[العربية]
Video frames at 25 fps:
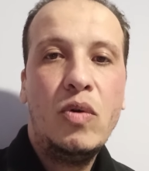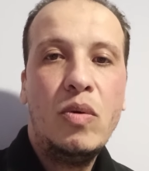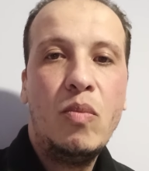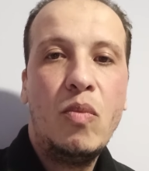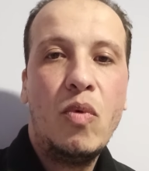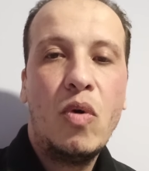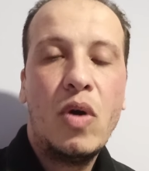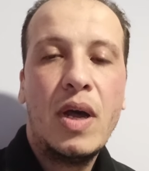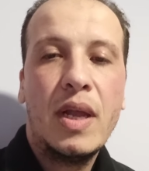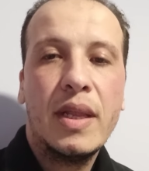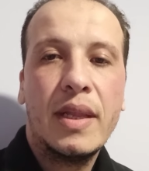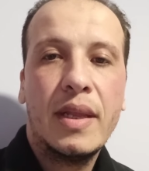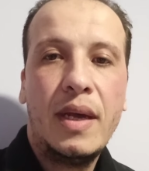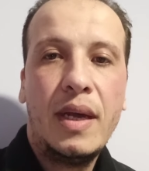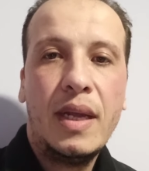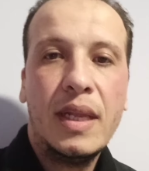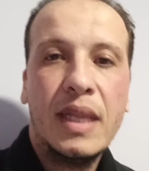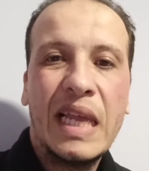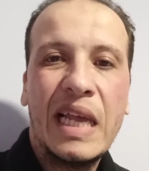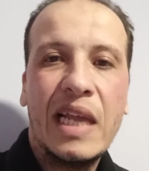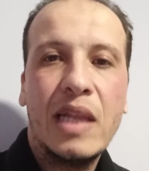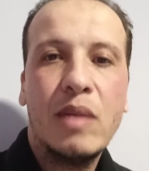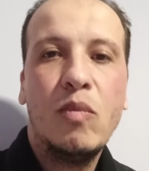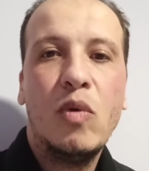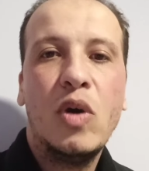
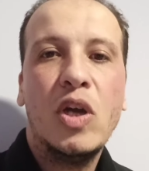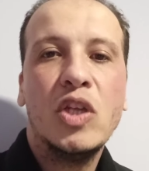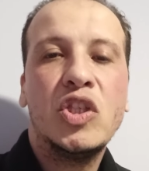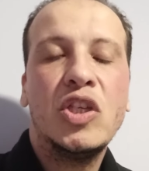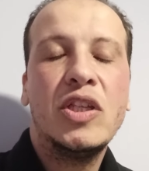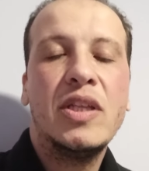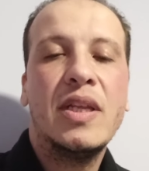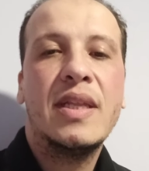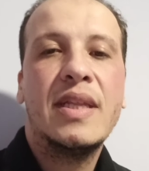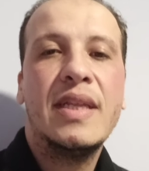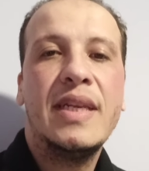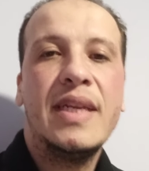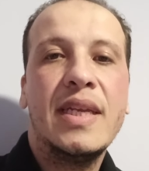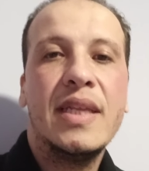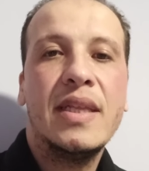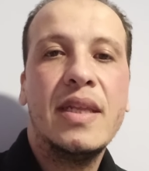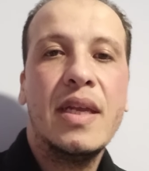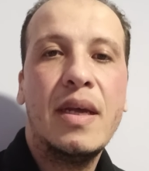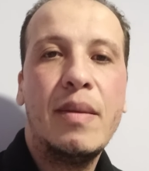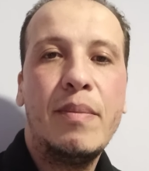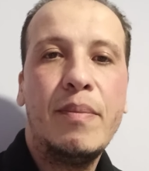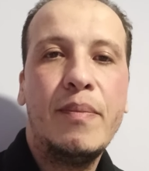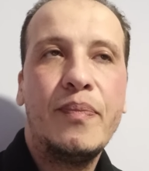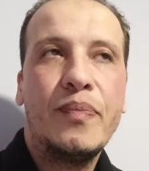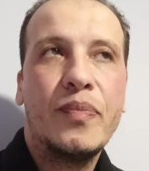المقاطعات خدموا اجنده
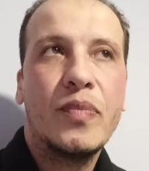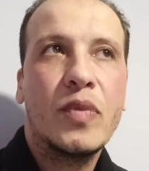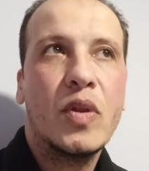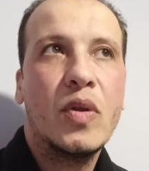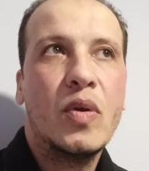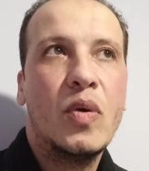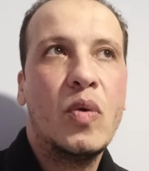النظام